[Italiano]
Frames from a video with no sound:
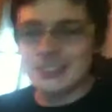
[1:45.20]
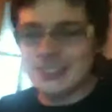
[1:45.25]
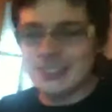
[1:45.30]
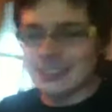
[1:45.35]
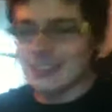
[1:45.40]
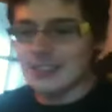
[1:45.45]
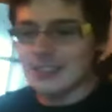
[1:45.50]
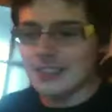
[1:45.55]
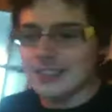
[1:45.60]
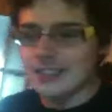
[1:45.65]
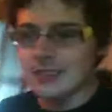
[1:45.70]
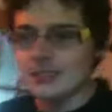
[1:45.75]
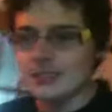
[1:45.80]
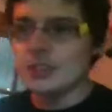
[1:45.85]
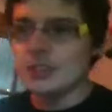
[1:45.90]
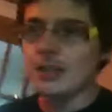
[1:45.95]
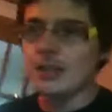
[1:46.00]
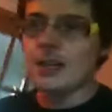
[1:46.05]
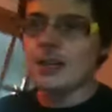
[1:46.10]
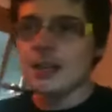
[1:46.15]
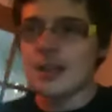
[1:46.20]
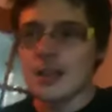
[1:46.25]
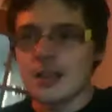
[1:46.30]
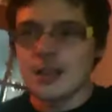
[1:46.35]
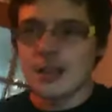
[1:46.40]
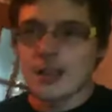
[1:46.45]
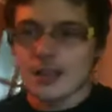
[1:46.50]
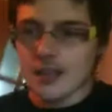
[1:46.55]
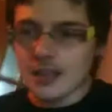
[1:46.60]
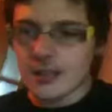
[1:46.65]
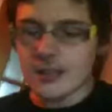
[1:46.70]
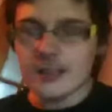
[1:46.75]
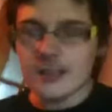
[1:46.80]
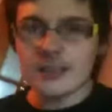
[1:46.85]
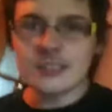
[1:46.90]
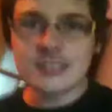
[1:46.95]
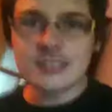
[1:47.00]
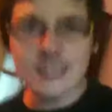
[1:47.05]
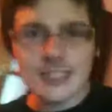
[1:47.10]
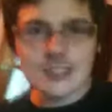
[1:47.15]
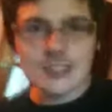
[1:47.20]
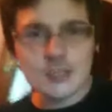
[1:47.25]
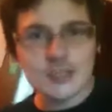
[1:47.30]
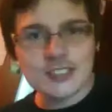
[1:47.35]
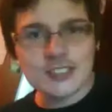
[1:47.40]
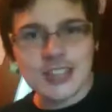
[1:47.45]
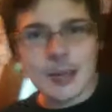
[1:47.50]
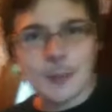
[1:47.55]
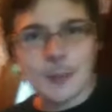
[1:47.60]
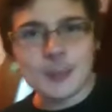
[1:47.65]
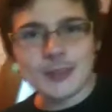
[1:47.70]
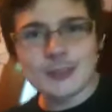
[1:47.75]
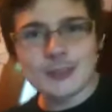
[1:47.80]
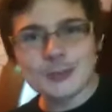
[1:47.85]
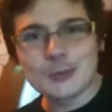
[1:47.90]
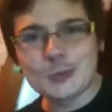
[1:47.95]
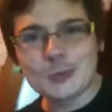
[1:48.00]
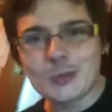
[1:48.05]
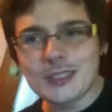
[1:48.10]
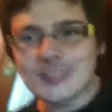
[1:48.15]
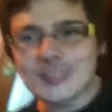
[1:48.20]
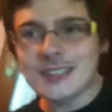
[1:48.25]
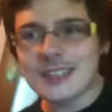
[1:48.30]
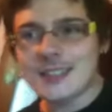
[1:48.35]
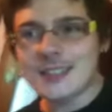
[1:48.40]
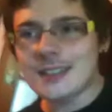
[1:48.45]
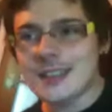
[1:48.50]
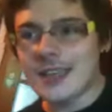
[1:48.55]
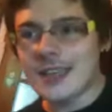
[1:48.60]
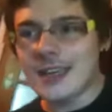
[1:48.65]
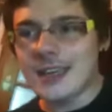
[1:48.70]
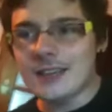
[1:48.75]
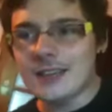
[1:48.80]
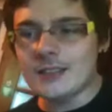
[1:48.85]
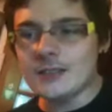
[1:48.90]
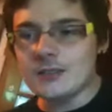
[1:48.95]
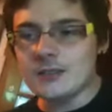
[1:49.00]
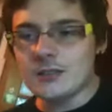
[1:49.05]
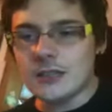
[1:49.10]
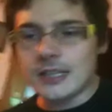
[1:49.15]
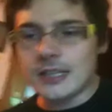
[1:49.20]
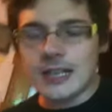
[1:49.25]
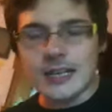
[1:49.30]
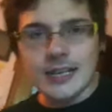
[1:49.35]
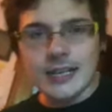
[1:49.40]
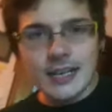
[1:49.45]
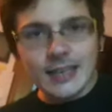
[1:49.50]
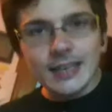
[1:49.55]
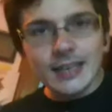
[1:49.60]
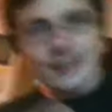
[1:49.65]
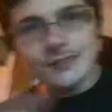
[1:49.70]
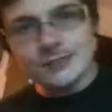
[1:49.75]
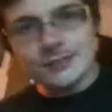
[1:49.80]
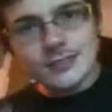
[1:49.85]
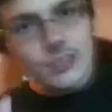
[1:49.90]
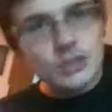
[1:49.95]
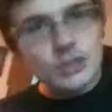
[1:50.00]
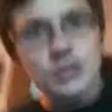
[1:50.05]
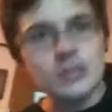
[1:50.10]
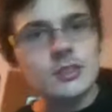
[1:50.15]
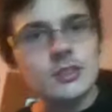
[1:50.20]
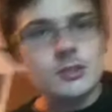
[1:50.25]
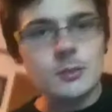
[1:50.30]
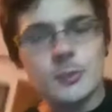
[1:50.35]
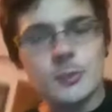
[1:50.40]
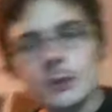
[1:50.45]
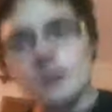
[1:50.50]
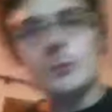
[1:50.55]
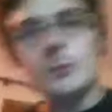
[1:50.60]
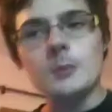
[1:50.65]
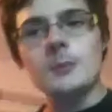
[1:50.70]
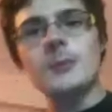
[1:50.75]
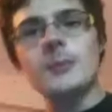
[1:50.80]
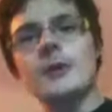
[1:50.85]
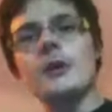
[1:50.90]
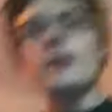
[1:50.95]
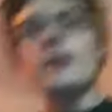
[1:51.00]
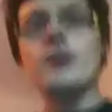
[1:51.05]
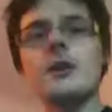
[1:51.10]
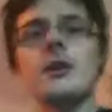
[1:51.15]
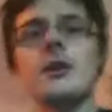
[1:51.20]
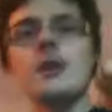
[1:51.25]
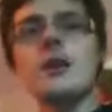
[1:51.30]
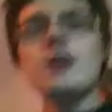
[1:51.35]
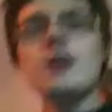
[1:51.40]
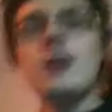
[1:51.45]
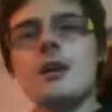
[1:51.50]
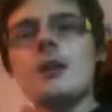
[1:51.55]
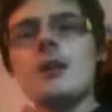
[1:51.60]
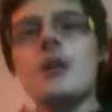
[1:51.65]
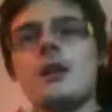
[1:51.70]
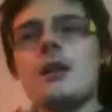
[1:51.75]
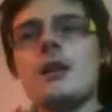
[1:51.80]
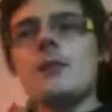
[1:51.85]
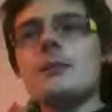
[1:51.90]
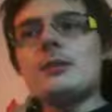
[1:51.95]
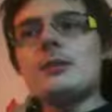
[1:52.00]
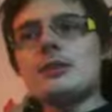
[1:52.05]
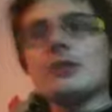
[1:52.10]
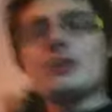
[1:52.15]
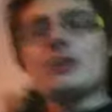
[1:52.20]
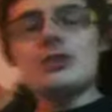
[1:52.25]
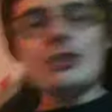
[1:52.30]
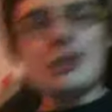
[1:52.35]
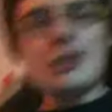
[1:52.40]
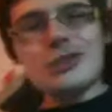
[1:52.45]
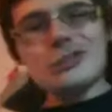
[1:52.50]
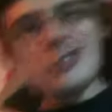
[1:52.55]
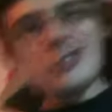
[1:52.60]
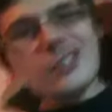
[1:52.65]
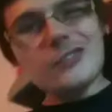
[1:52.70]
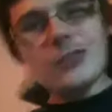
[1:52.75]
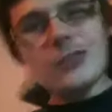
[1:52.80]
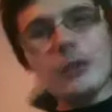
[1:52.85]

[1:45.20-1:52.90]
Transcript: il, il, cioè, eh, il silenzio stampa su Twitter, che non era neanche deciso, però dopo un po' mi sono reso conto che